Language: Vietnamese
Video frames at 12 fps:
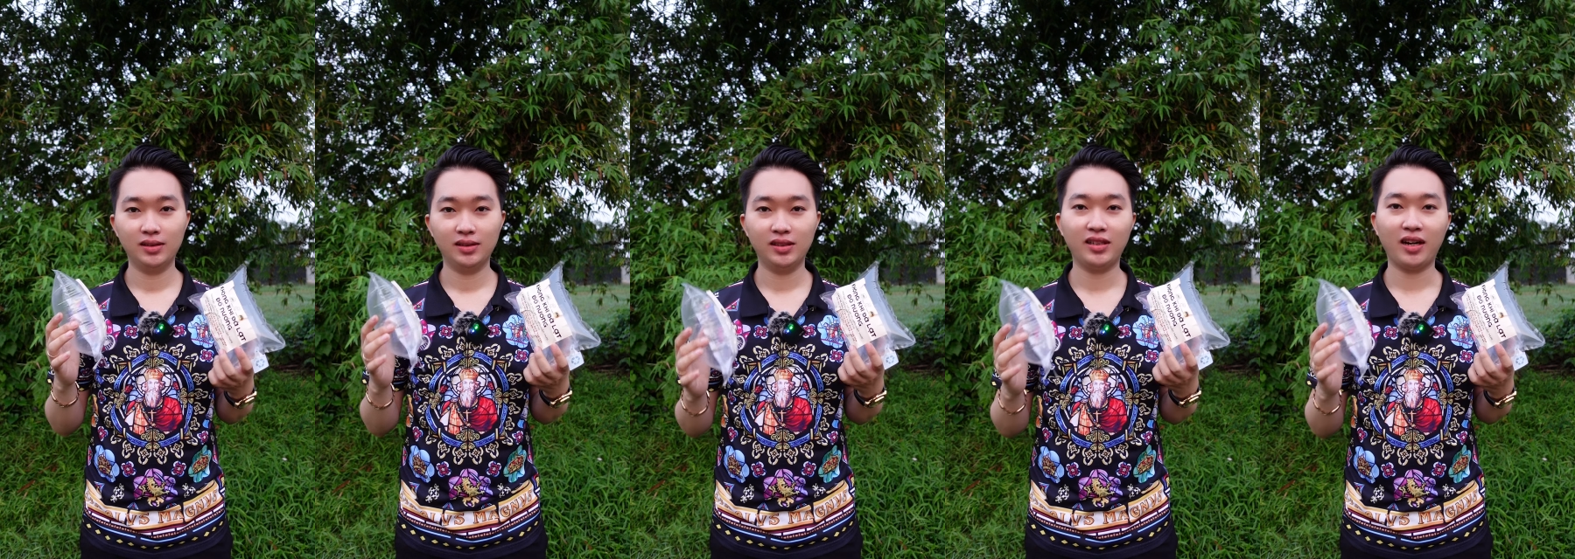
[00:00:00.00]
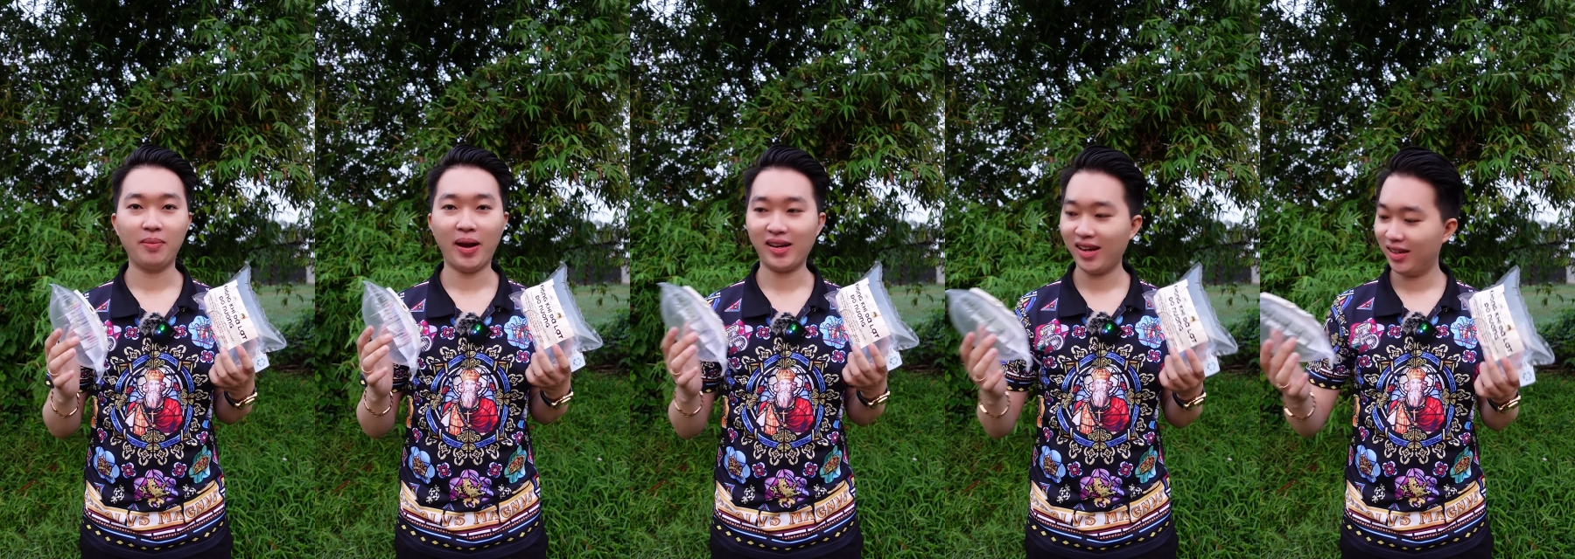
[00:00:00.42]
Xin chào các
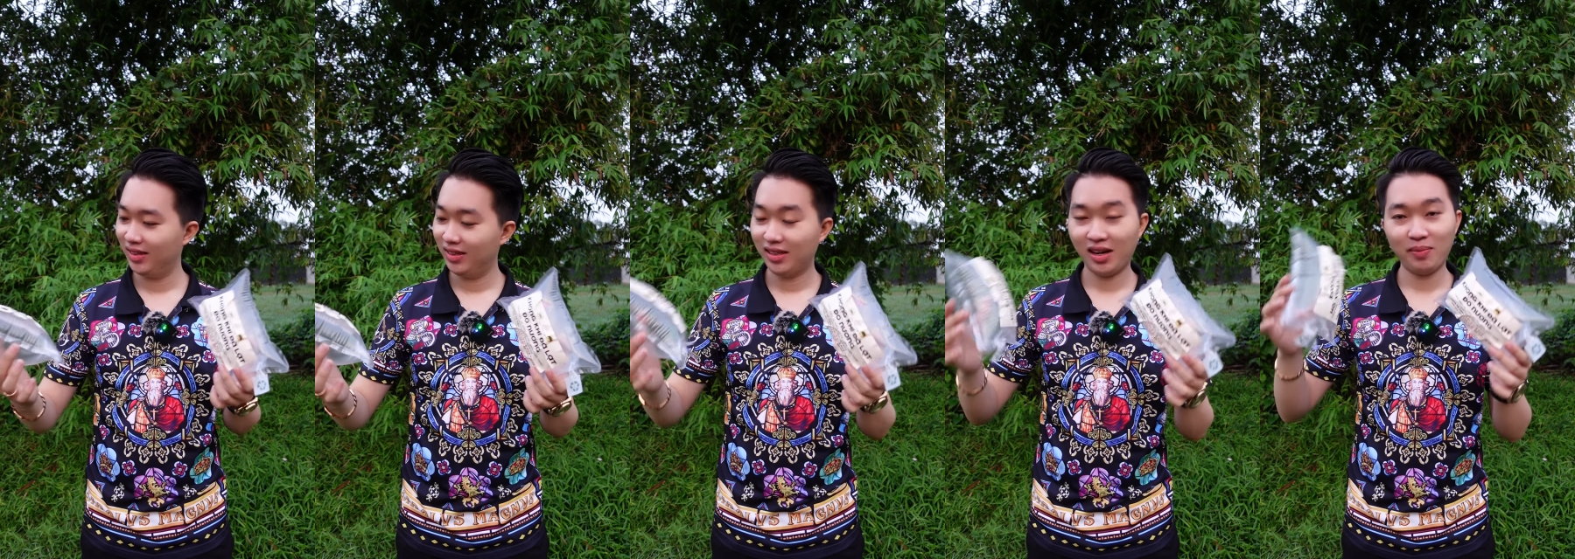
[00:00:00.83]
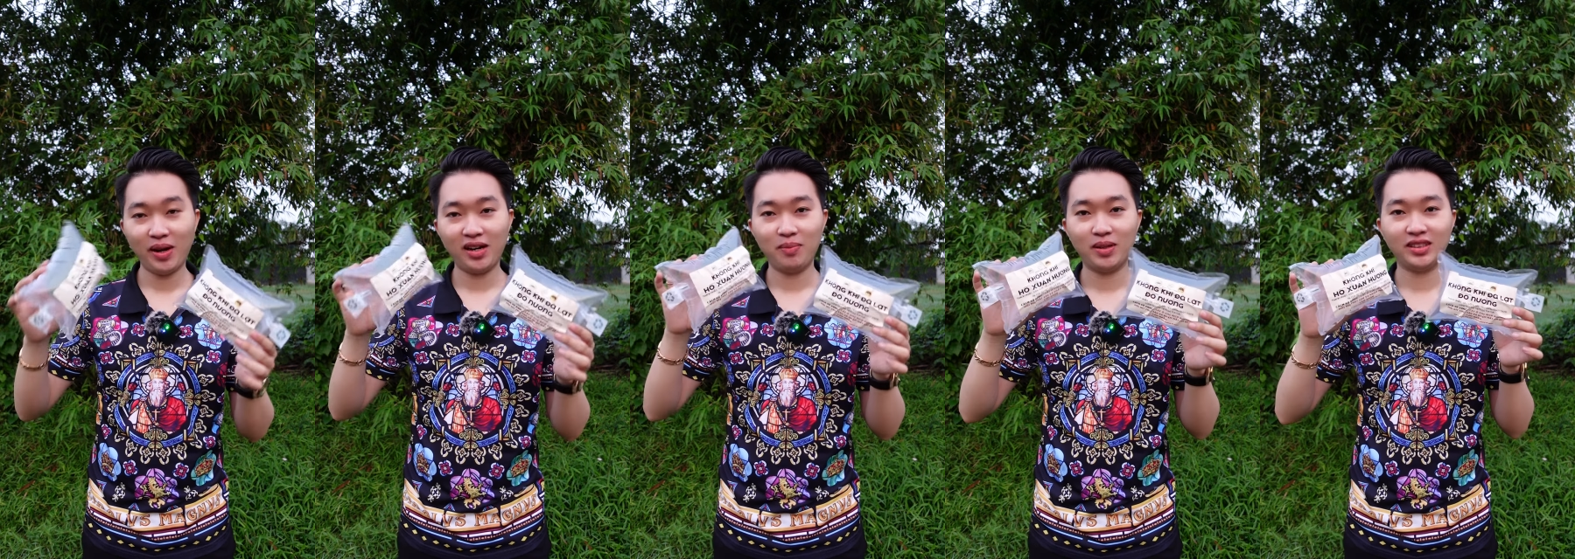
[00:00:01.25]
bạn nha Hôm nay
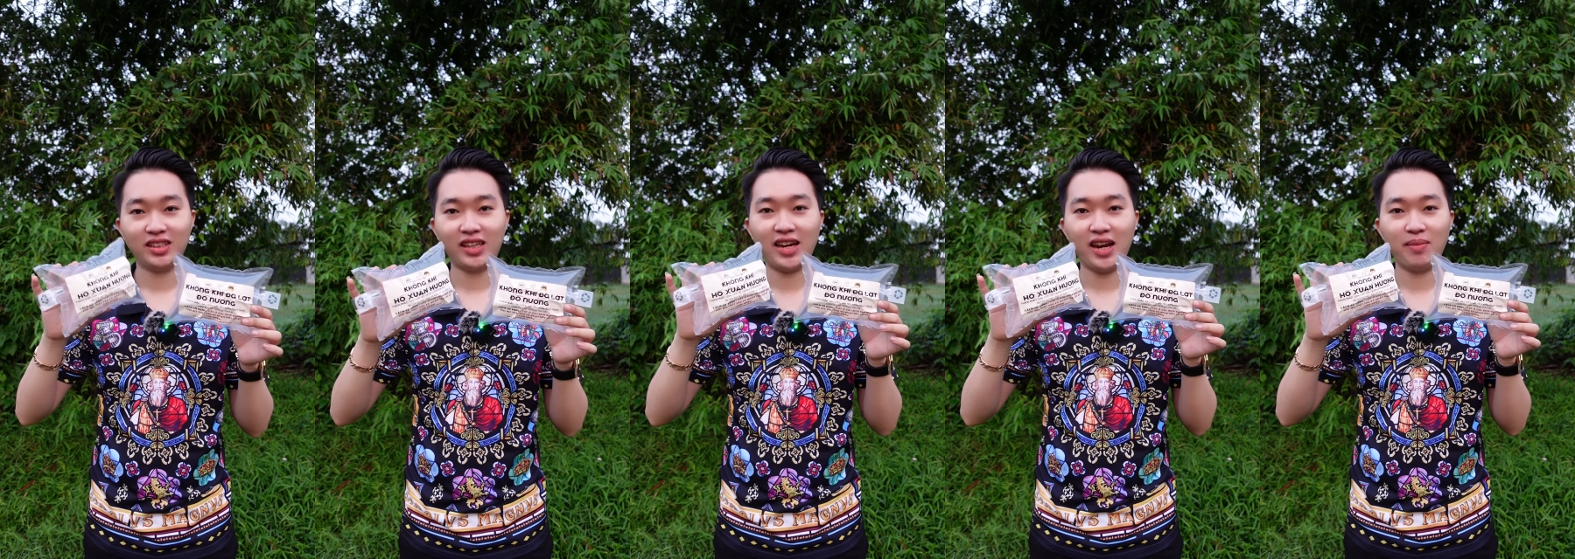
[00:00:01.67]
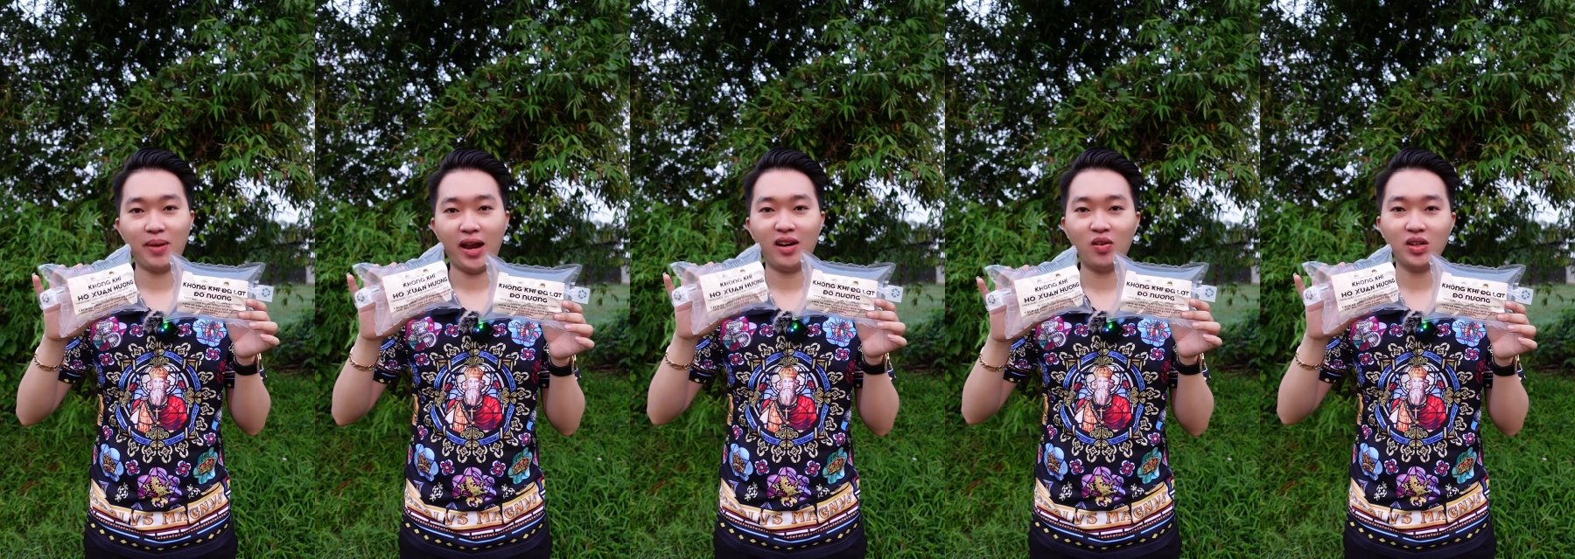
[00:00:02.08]
thì mình sẽ trải nghiệm
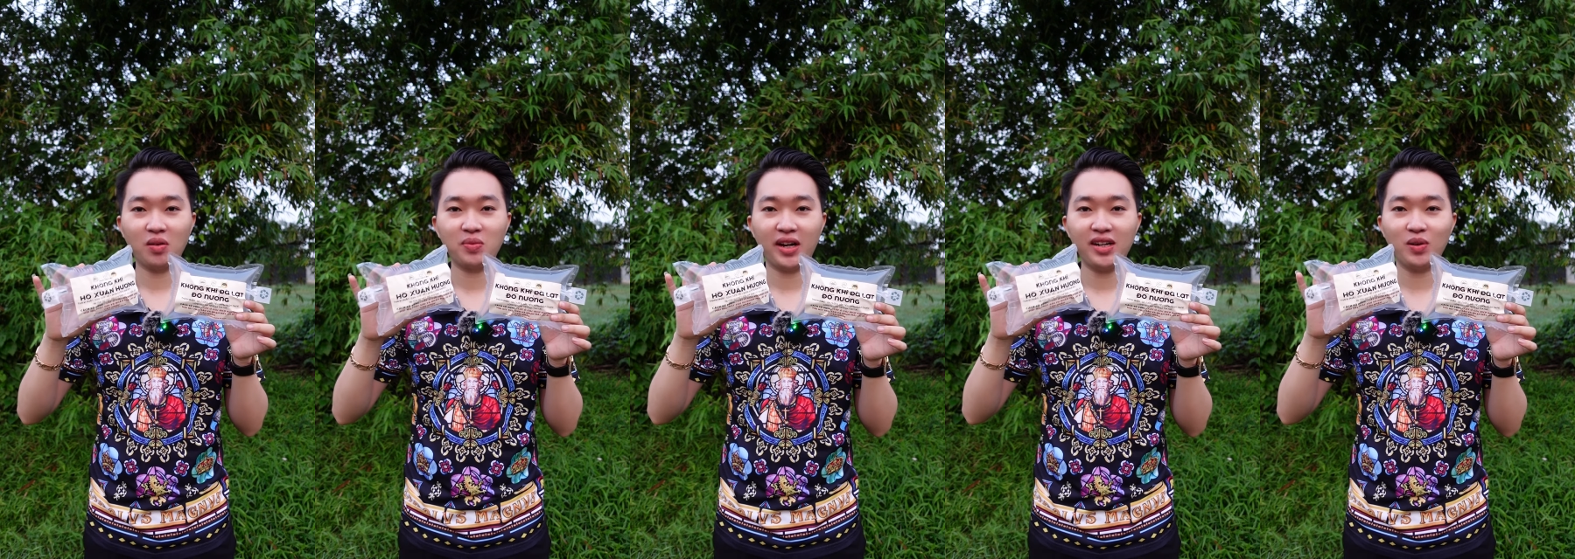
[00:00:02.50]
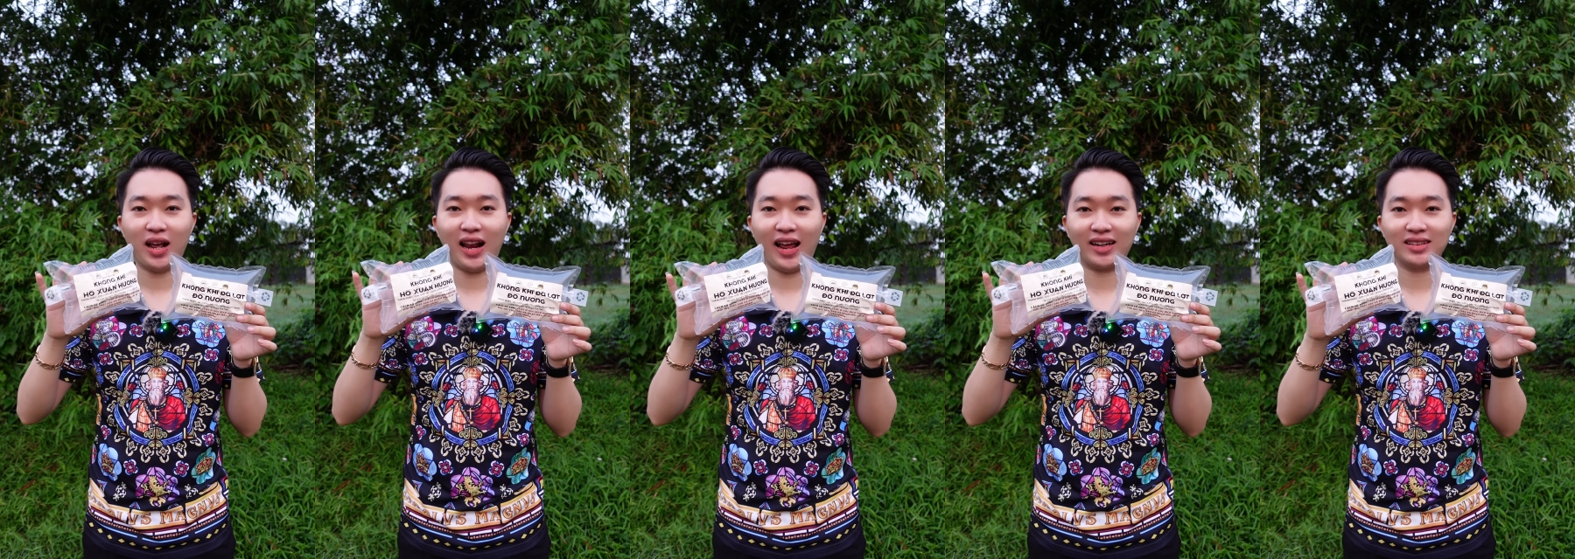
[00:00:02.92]
hai gói không khí của Đà
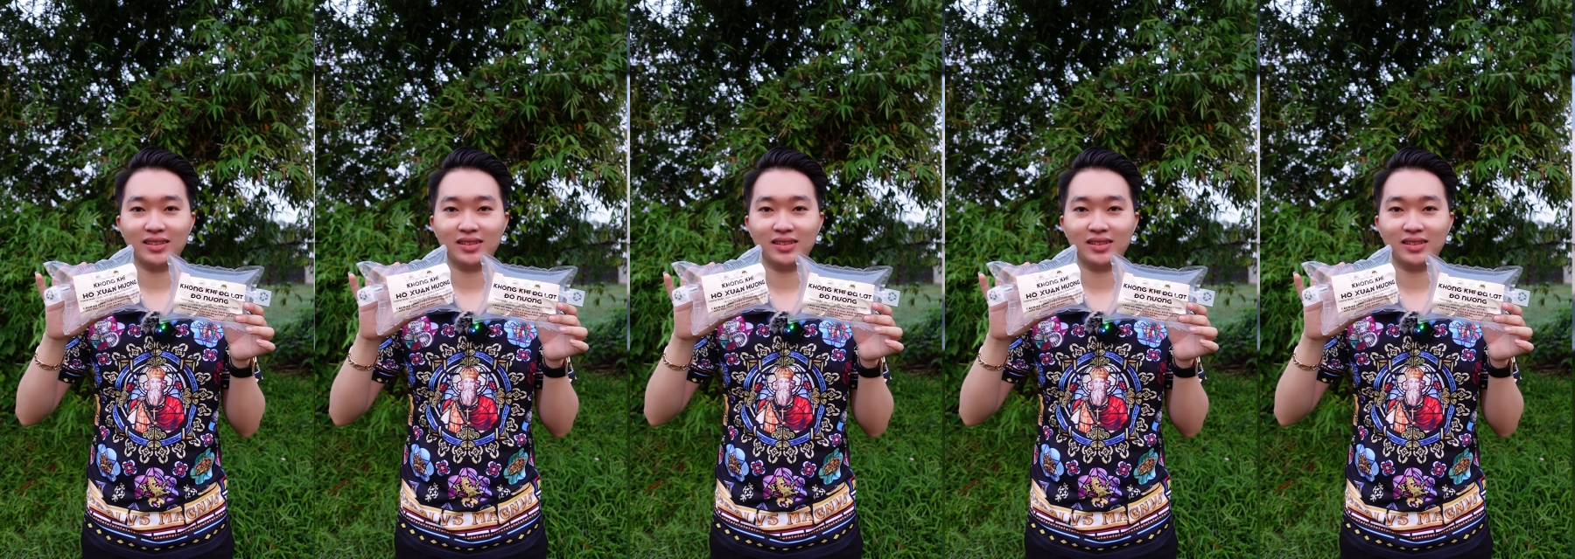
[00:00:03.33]
Lạt